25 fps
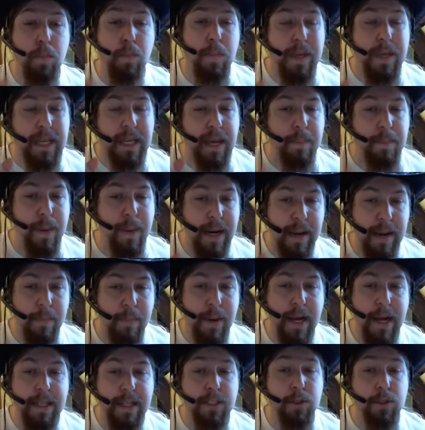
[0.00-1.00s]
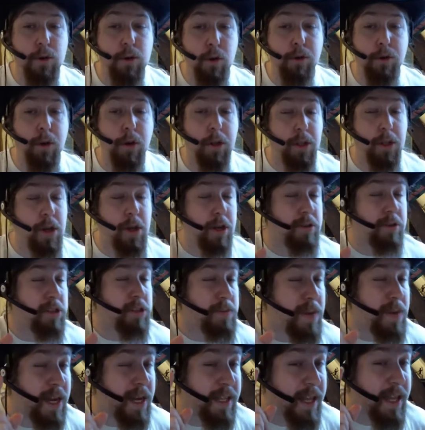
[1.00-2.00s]
piquerai pas la place au docteur
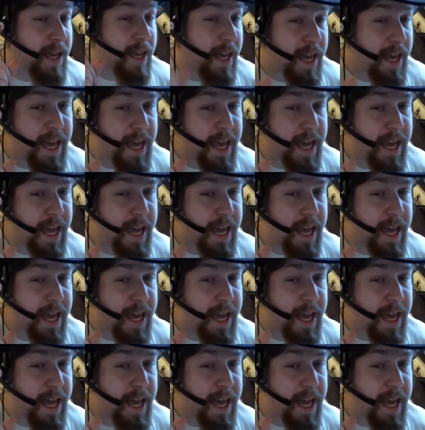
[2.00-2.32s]
Nozman.